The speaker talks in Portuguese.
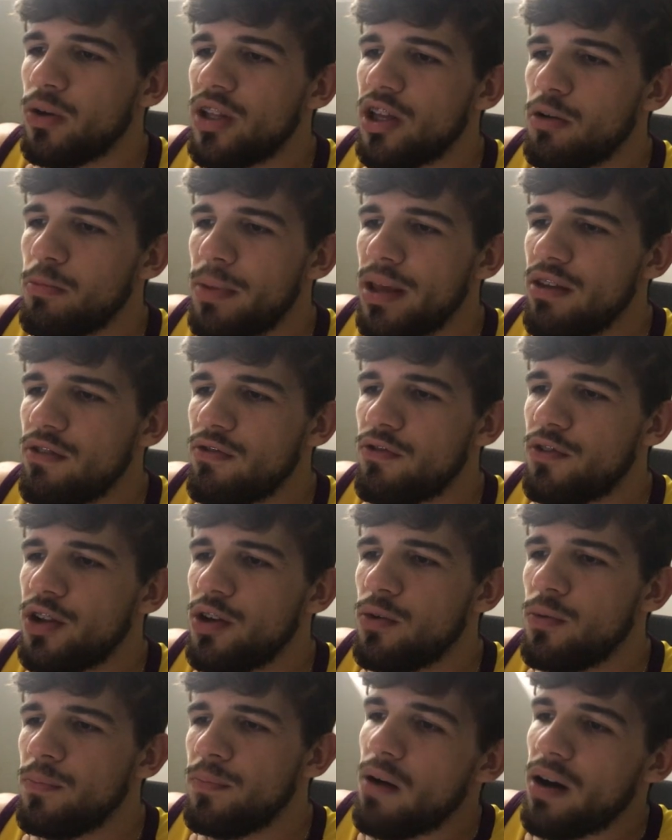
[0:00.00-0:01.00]
é um modelo bem
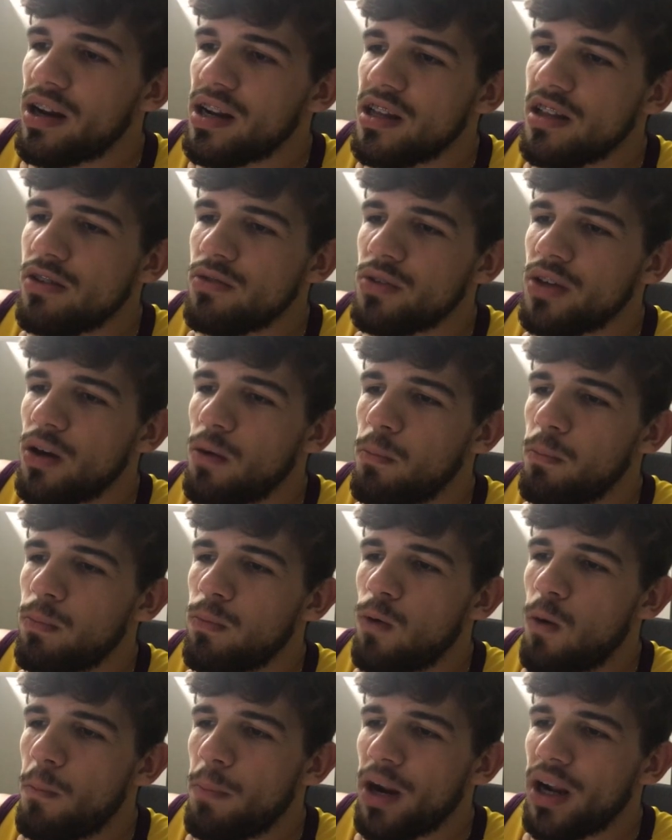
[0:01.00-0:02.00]
frio. Eu acredito que eu
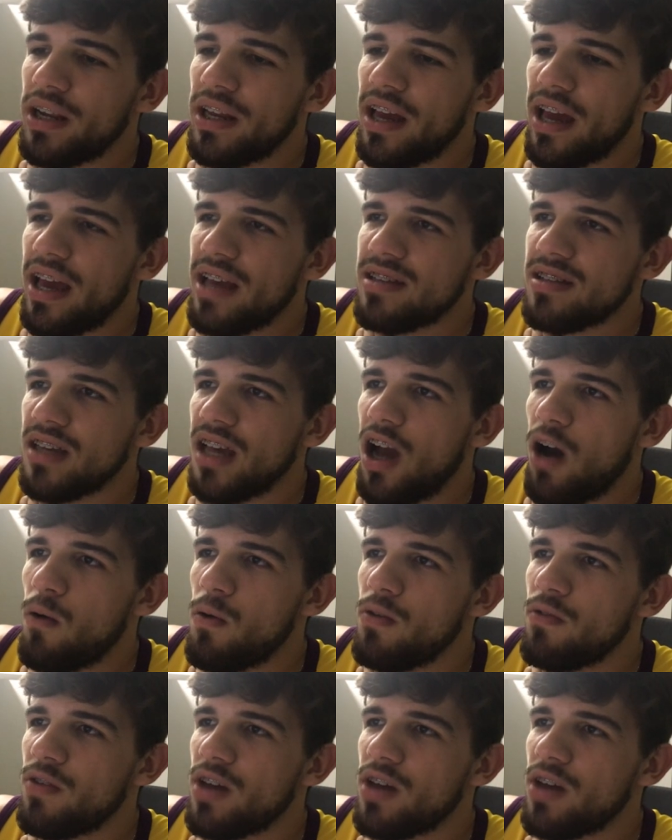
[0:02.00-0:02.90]
compraria essa ao